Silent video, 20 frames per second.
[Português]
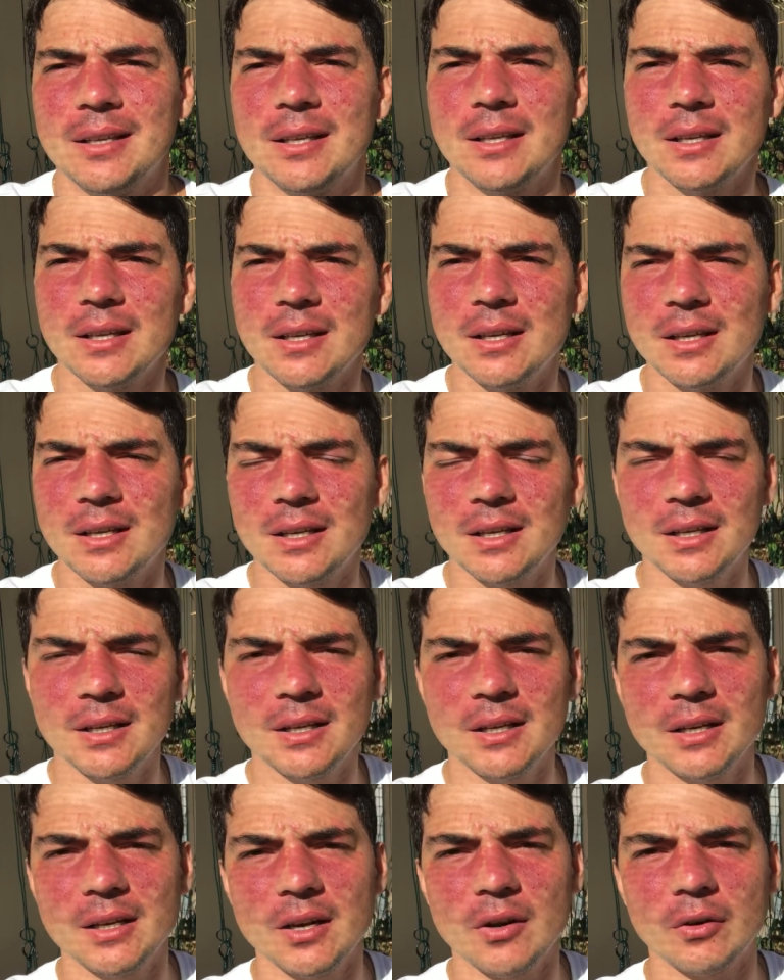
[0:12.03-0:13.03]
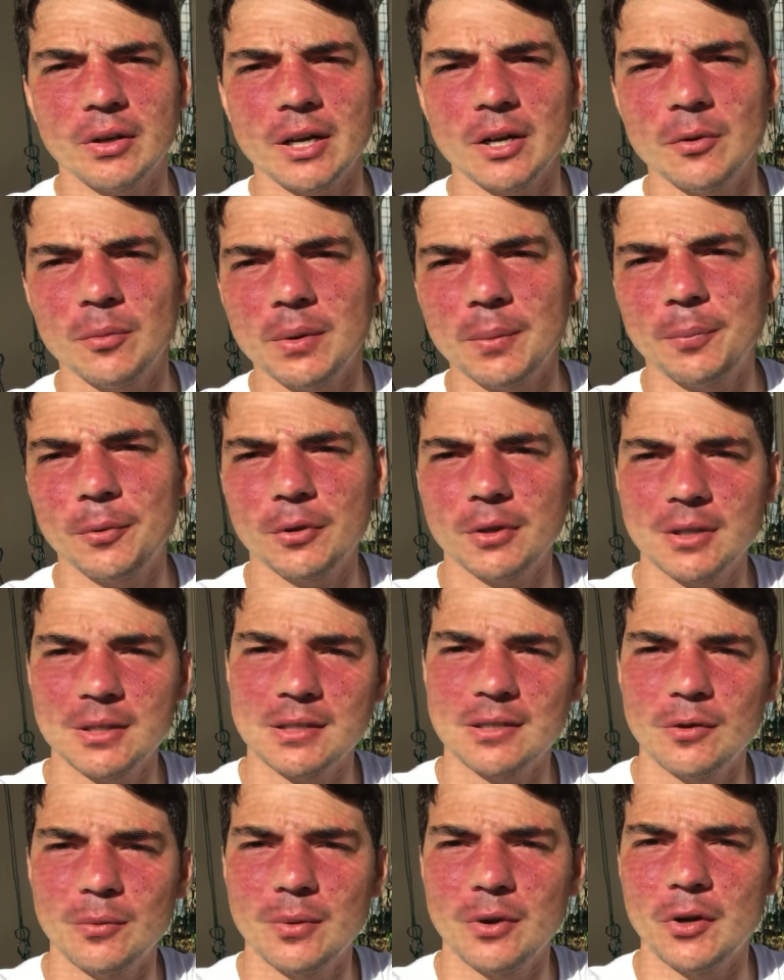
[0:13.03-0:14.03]
Que eu quero uma
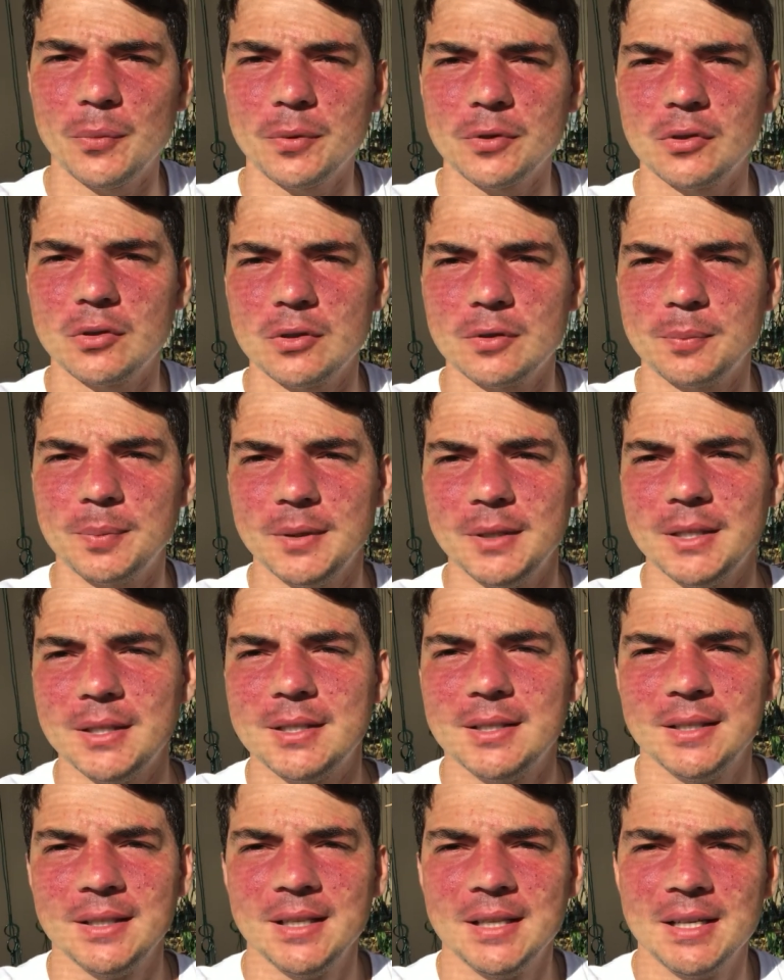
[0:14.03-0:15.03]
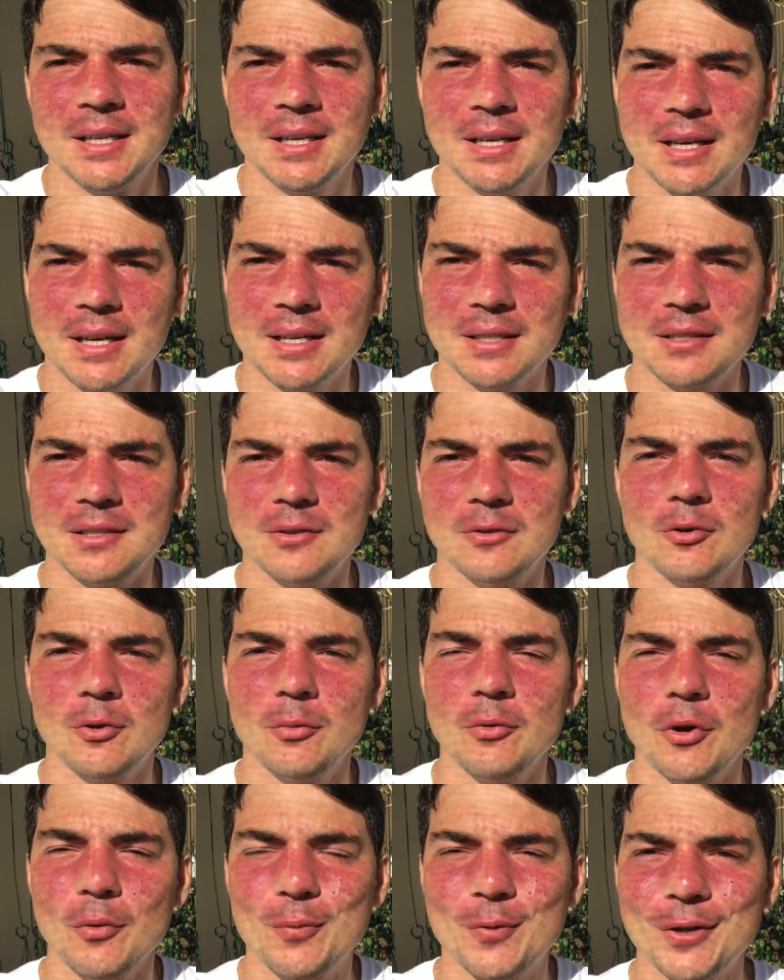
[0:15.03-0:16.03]
proteção maior para suas plantas, assim
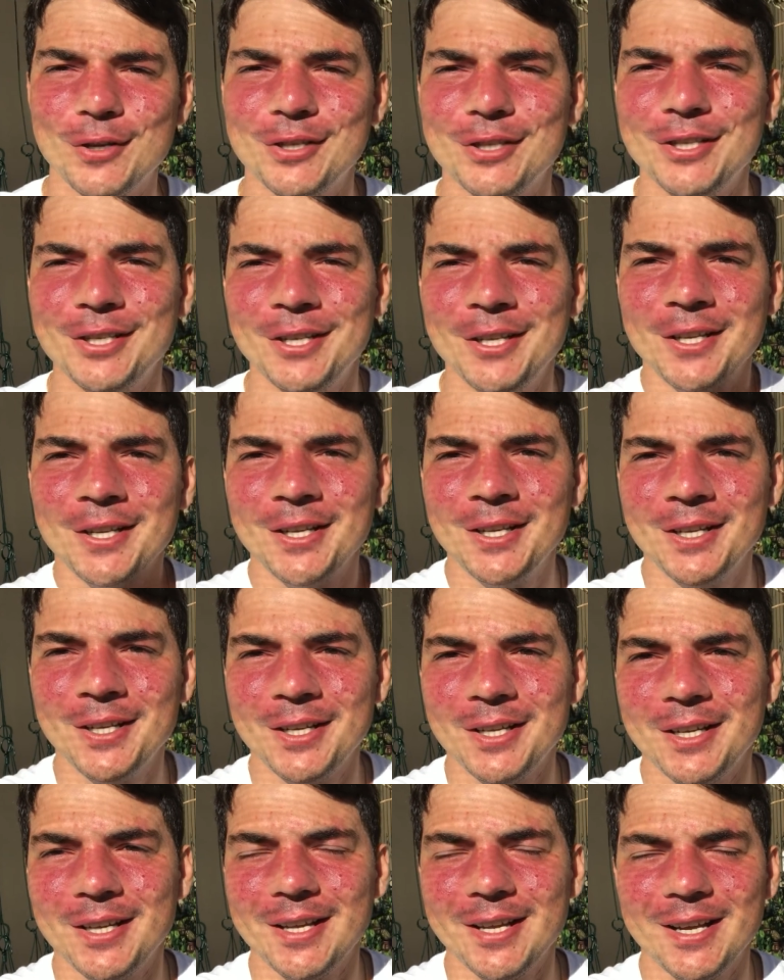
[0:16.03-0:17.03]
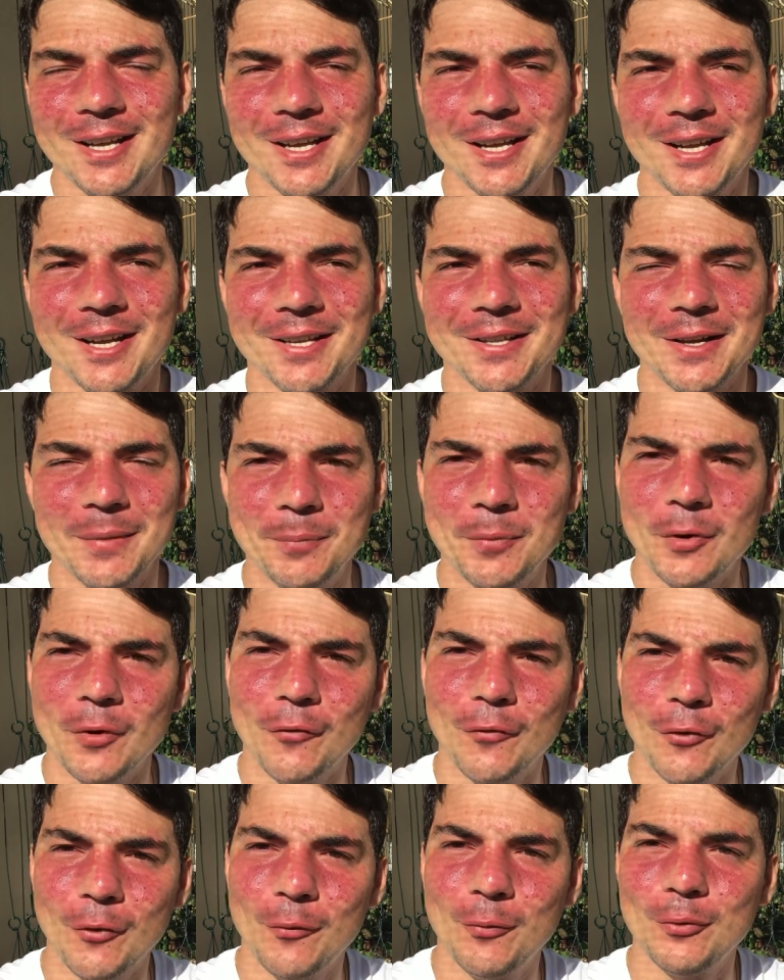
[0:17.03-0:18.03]
como eu aprendi é, da
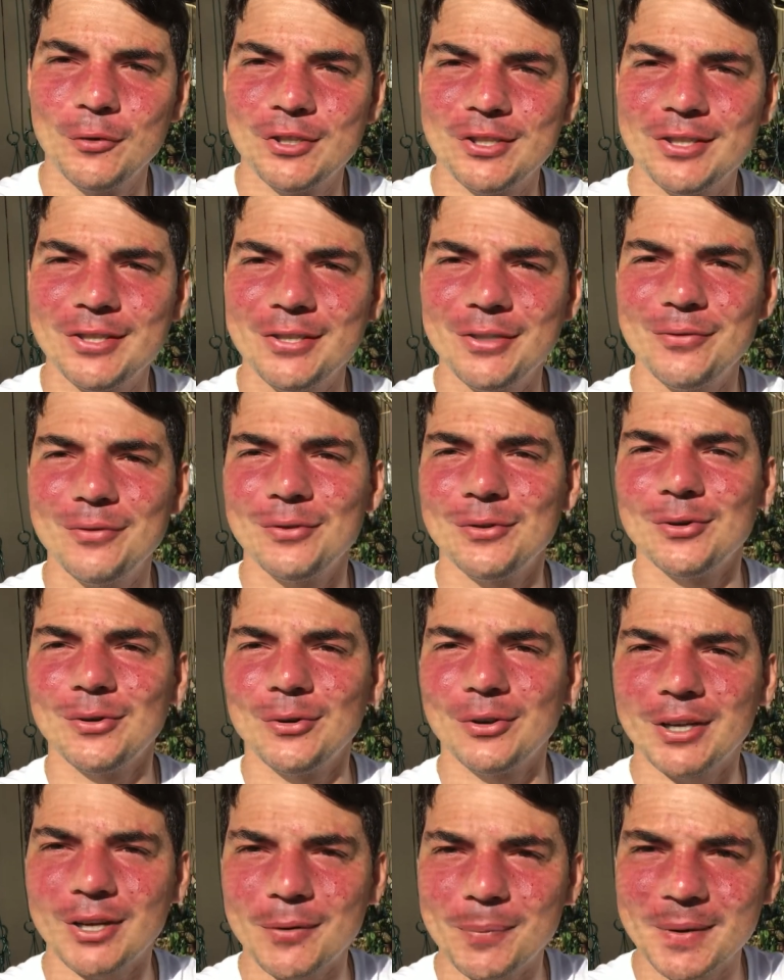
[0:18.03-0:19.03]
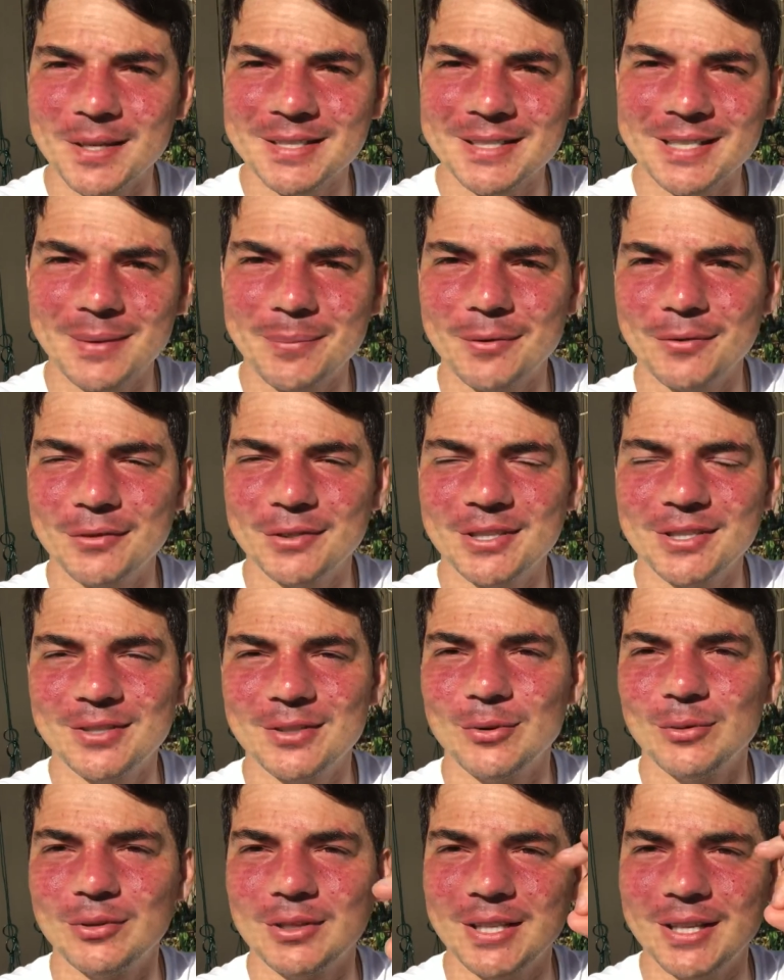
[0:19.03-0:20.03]
pior forma possível, então eu quero passar para
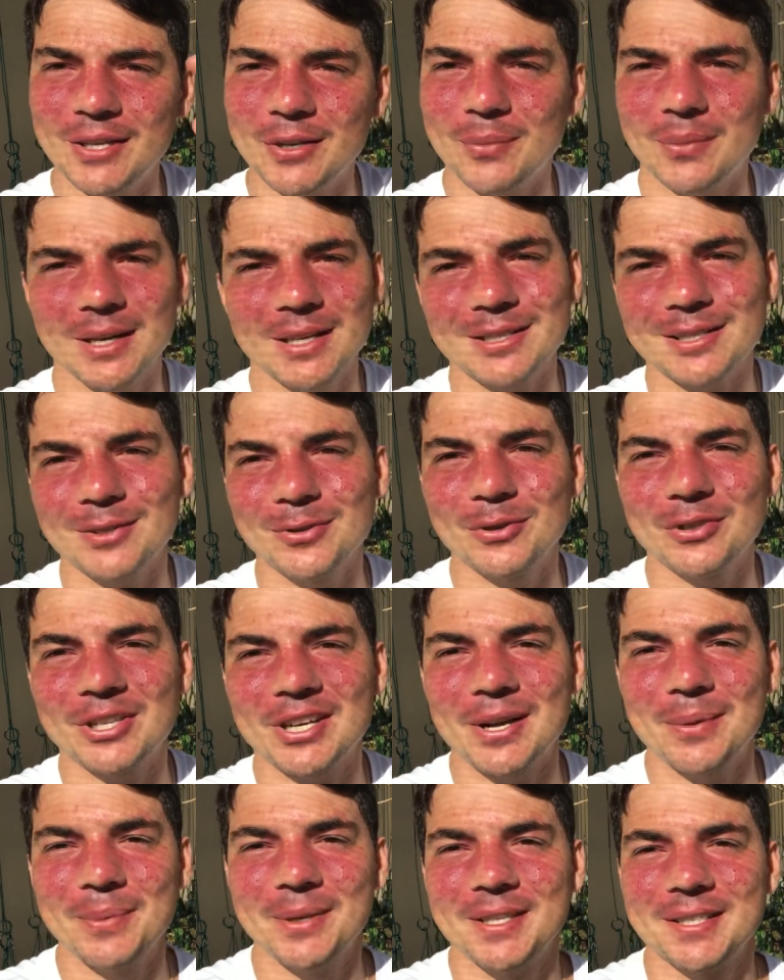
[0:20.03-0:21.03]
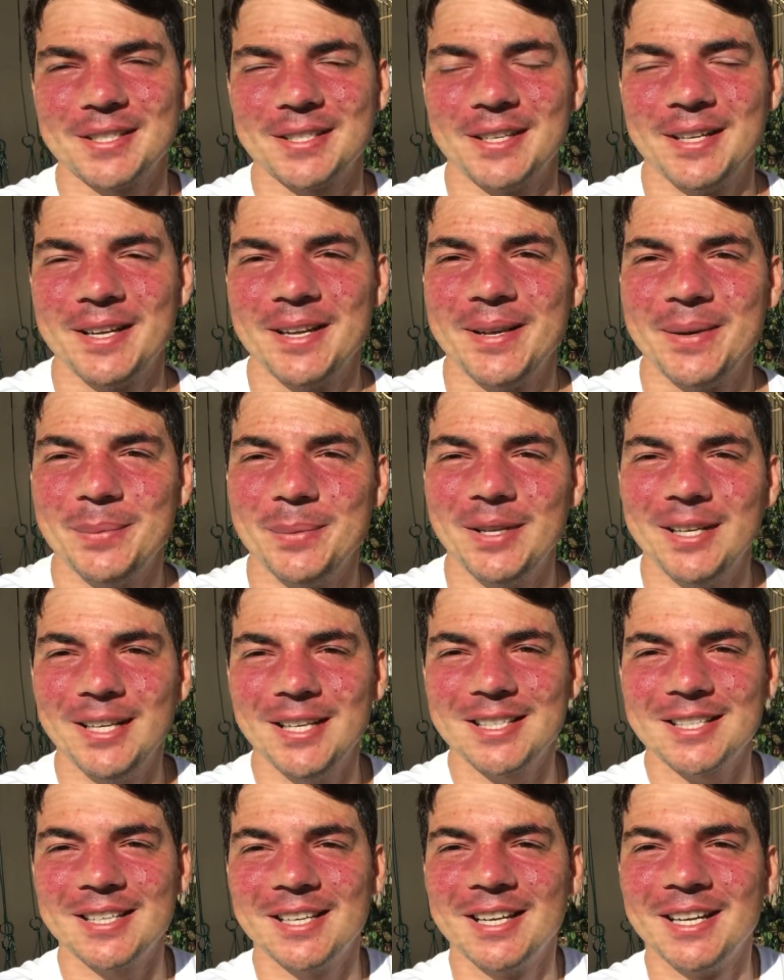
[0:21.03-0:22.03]
vocês não terem mais essa dor de cabeça,
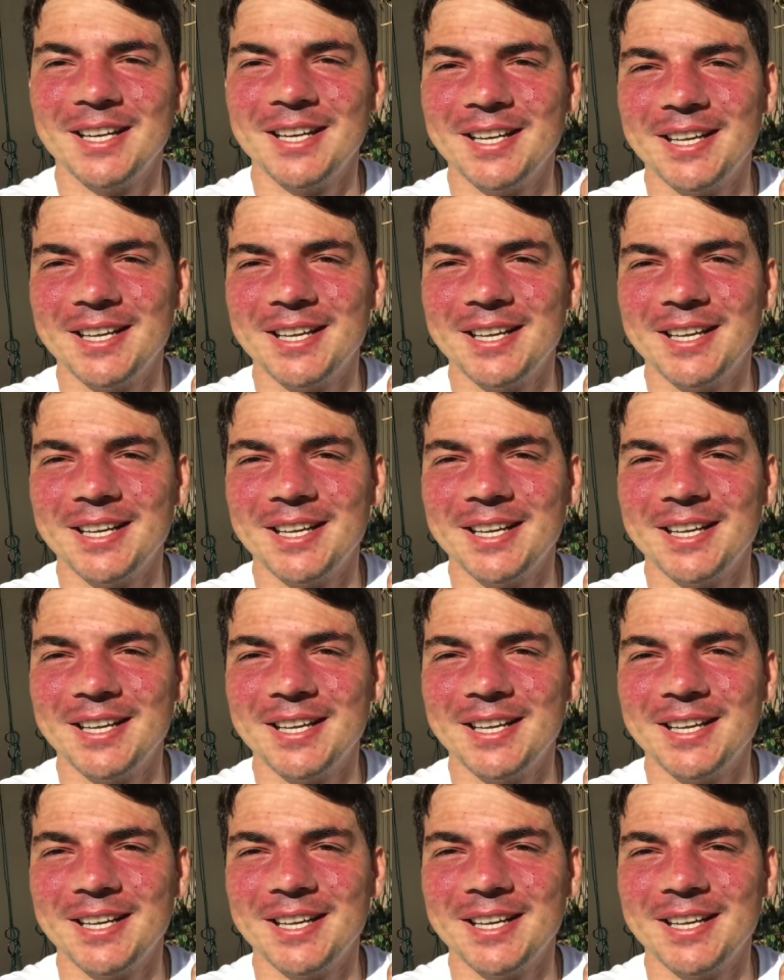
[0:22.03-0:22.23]
beleza?